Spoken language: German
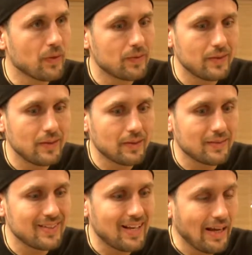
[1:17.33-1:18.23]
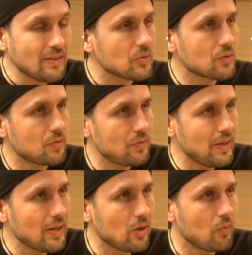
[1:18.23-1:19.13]
sie sind
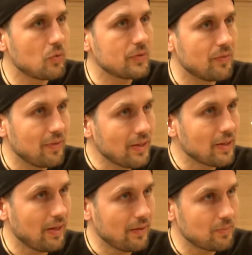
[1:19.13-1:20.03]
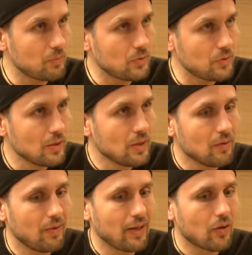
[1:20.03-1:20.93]
leistungsfähiger, wo sie weniger essen müssen,
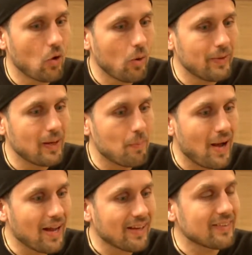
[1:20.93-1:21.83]
weil der Körper, der Magen